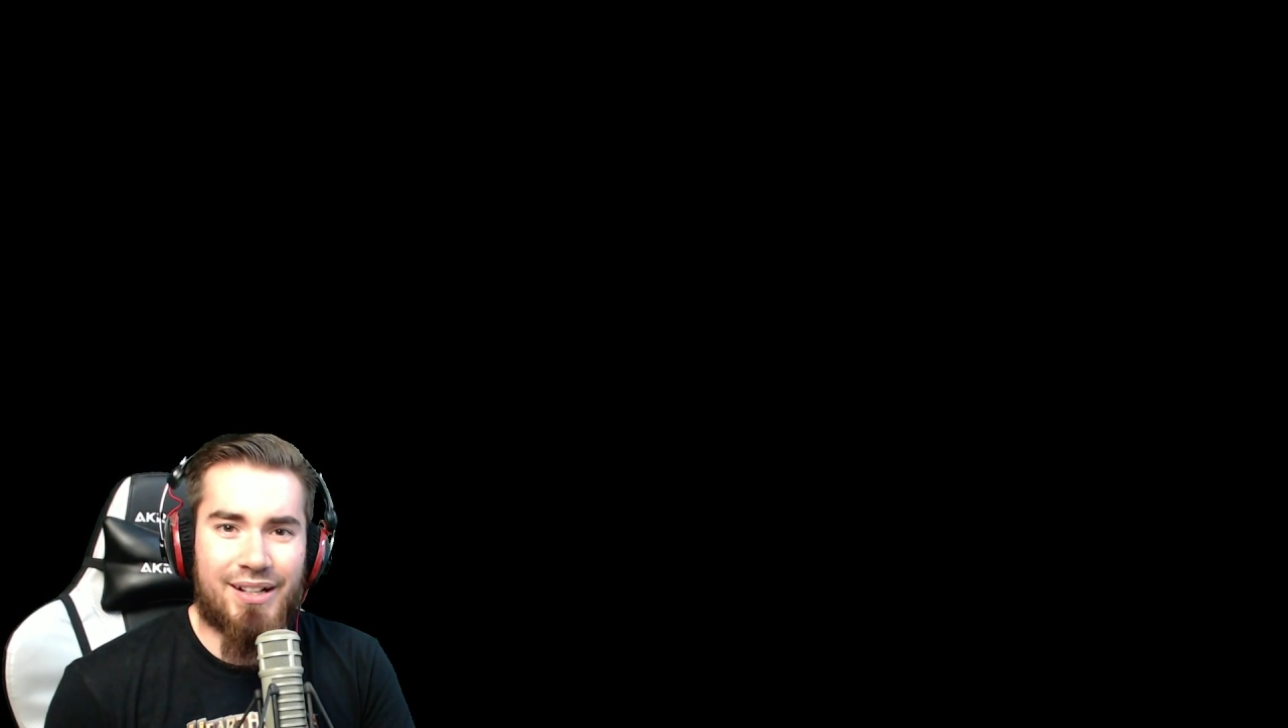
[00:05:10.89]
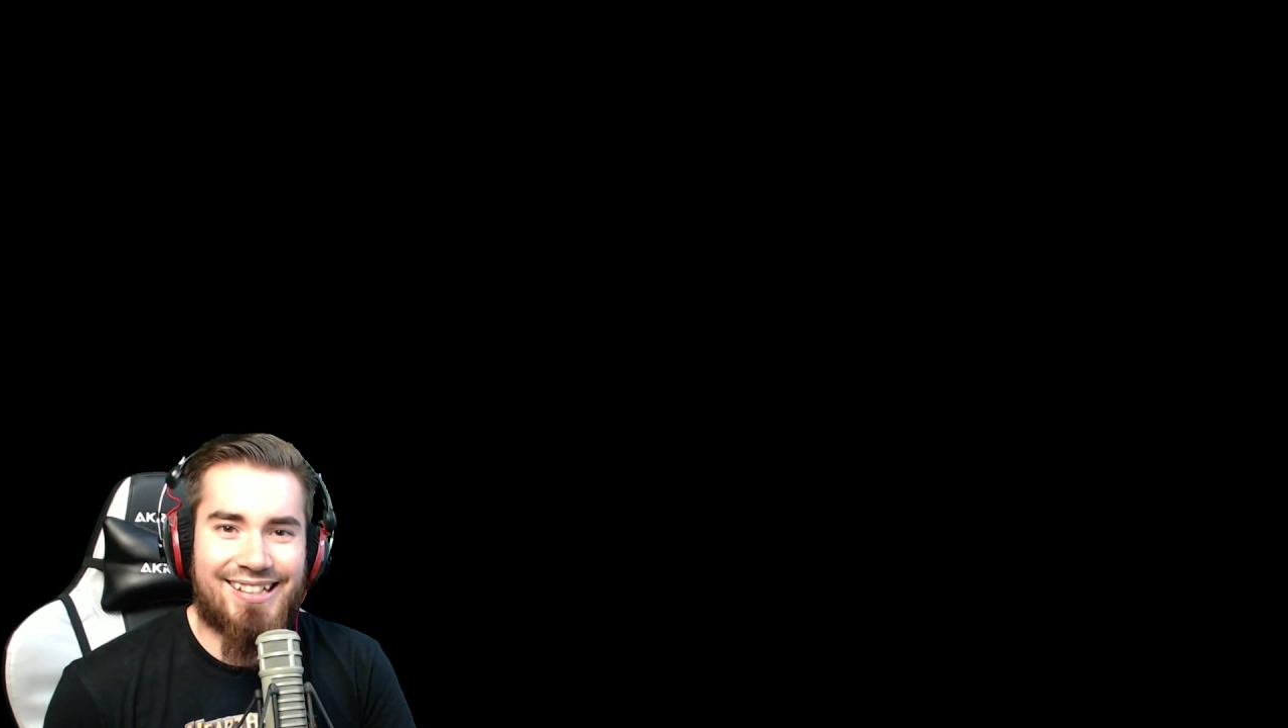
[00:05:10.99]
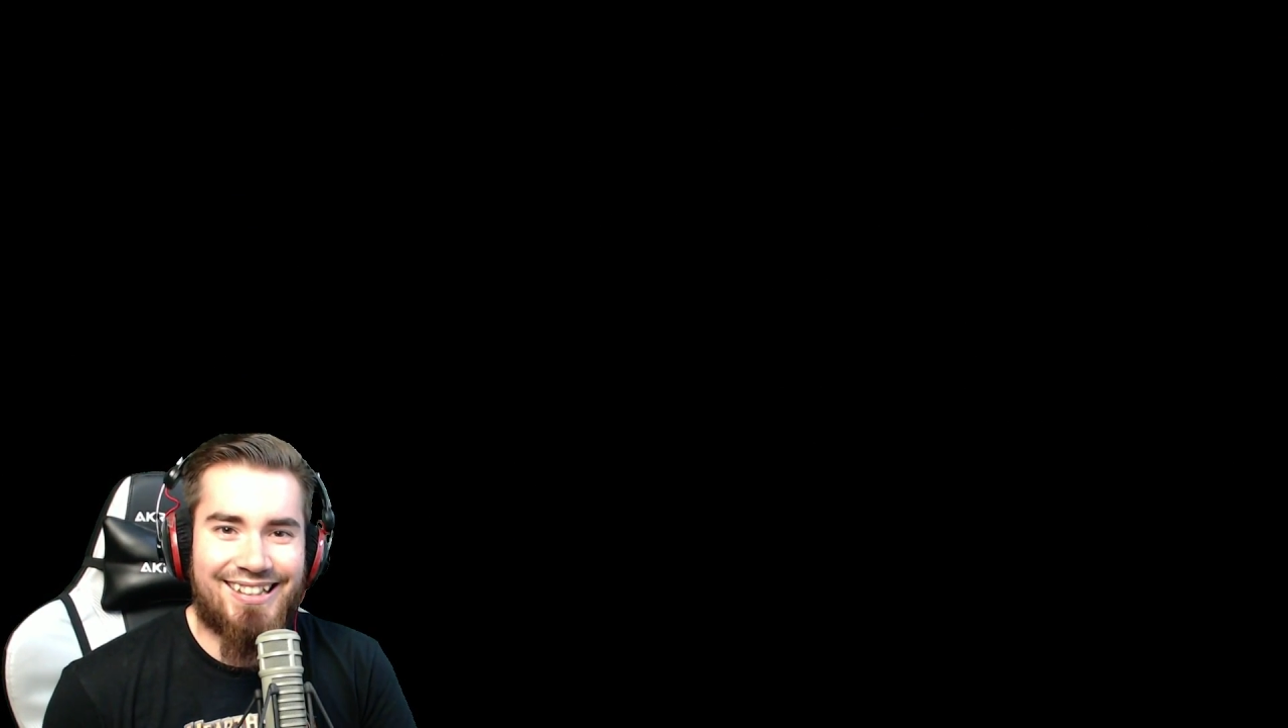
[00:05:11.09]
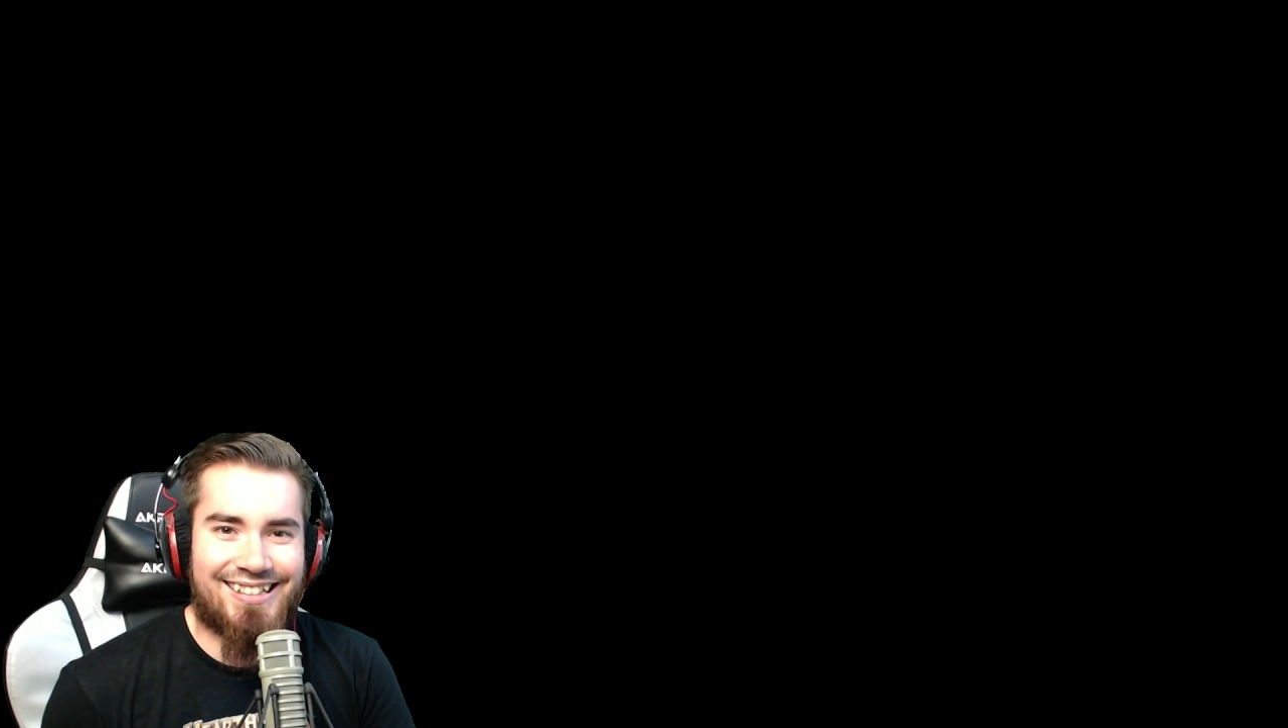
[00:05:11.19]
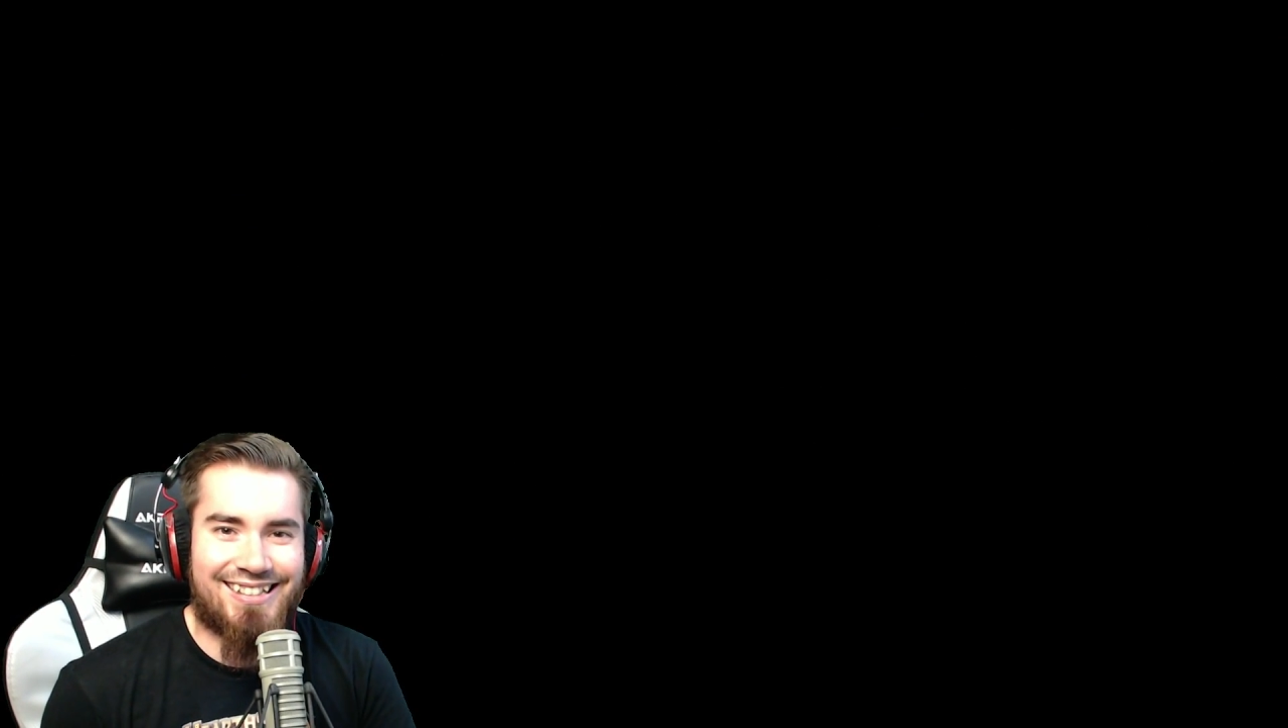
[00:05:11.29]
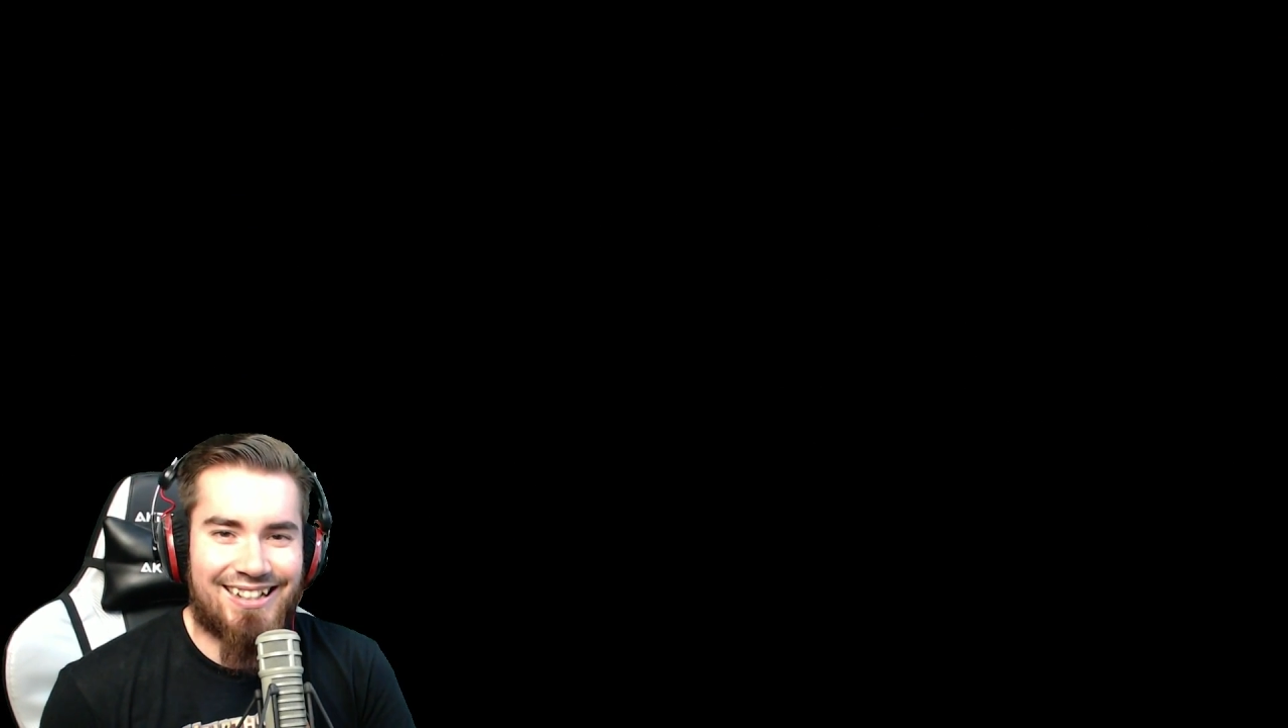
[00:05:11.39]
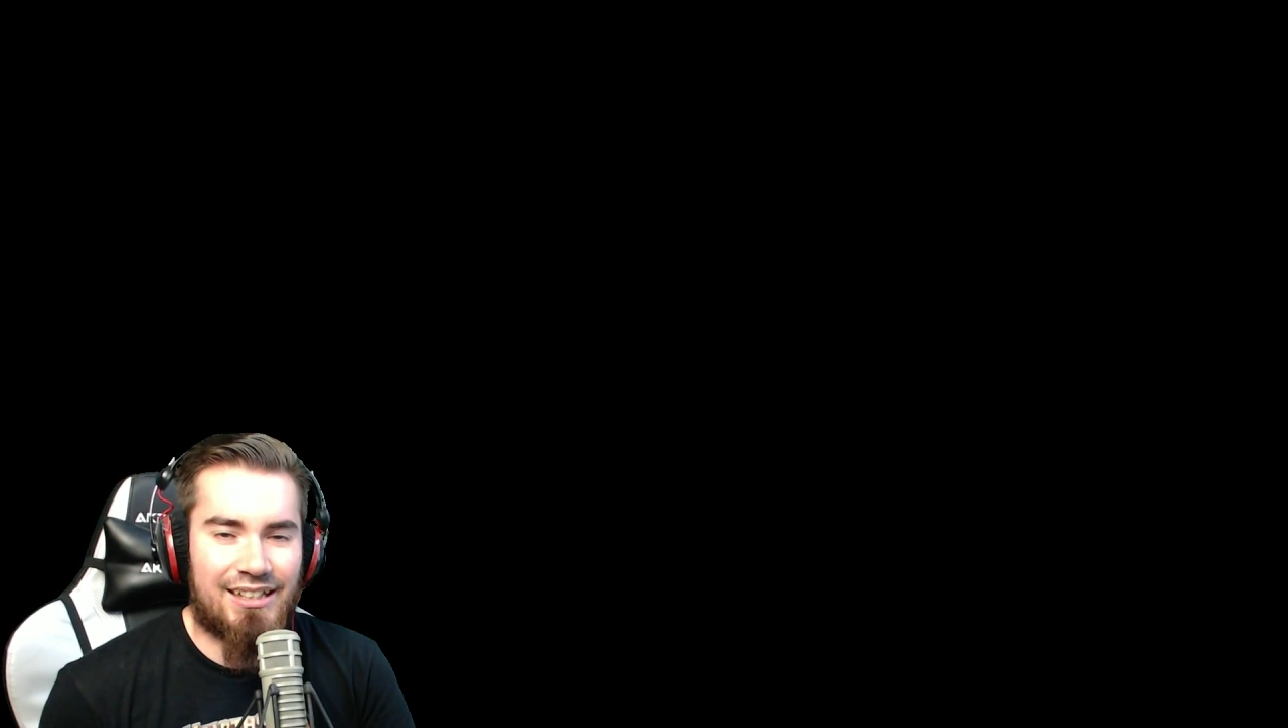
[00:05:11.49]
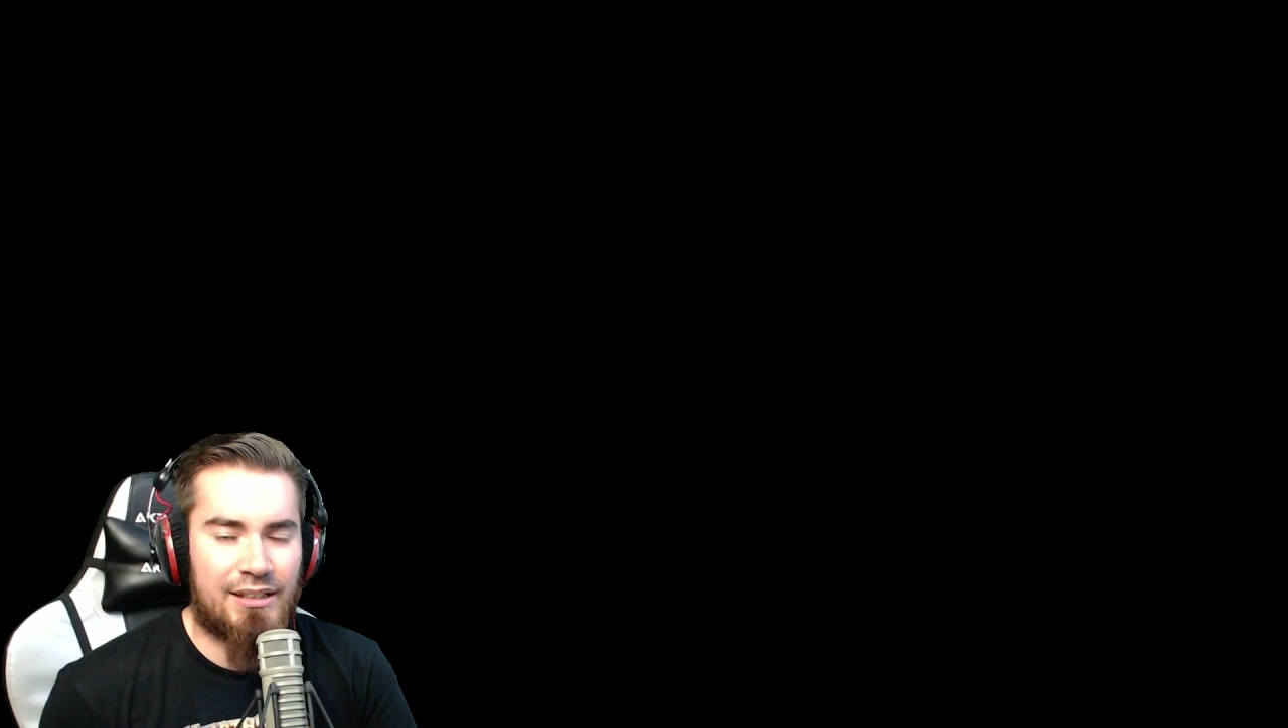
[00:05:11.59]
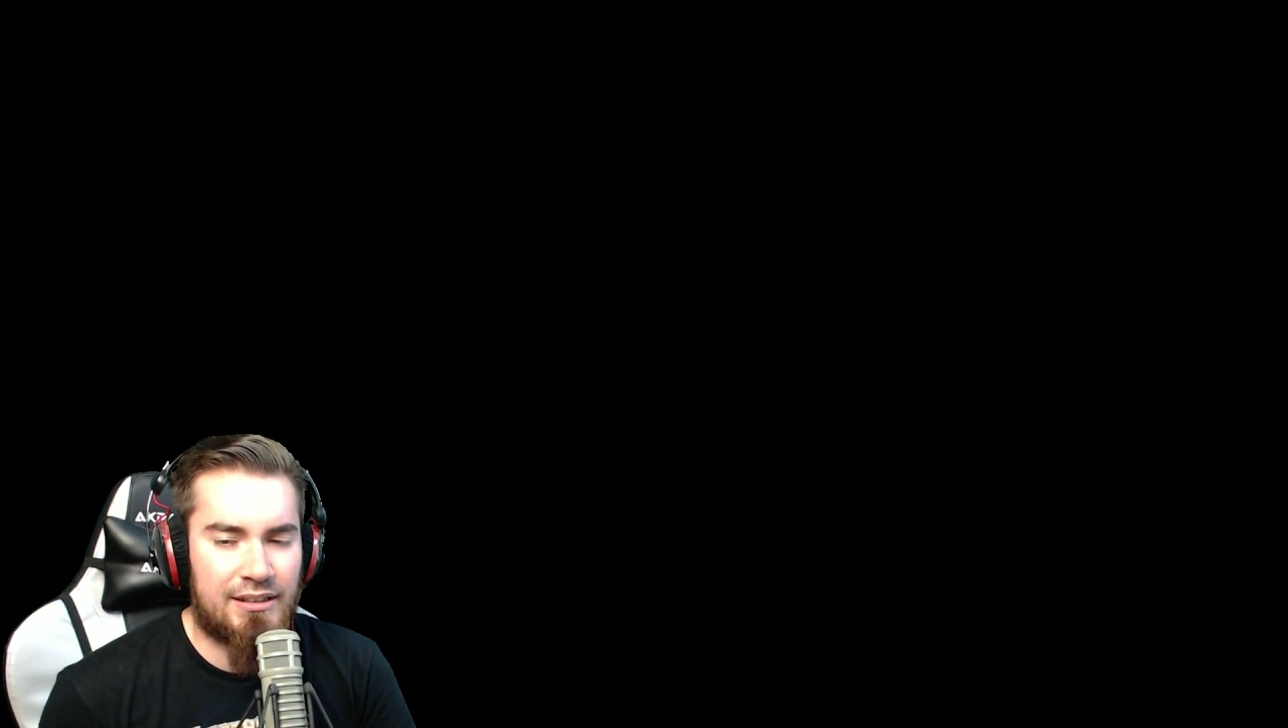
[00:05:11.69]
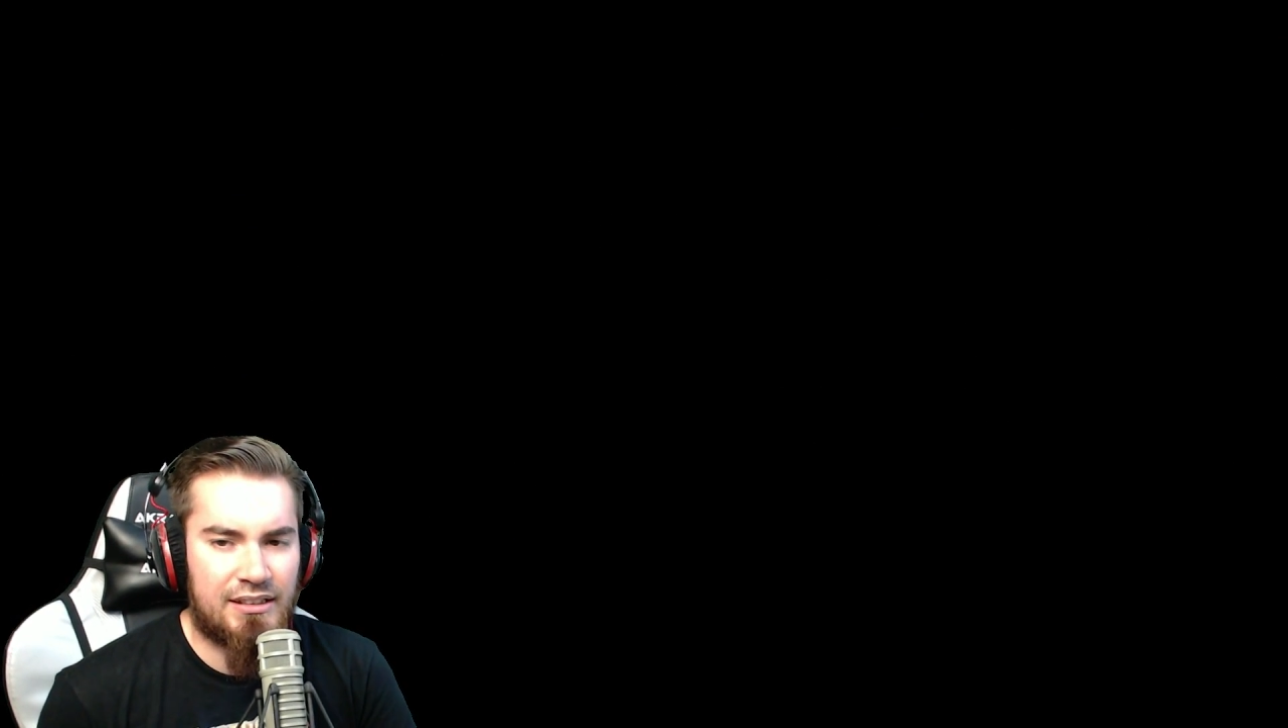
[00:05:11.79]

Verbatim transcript: Batista.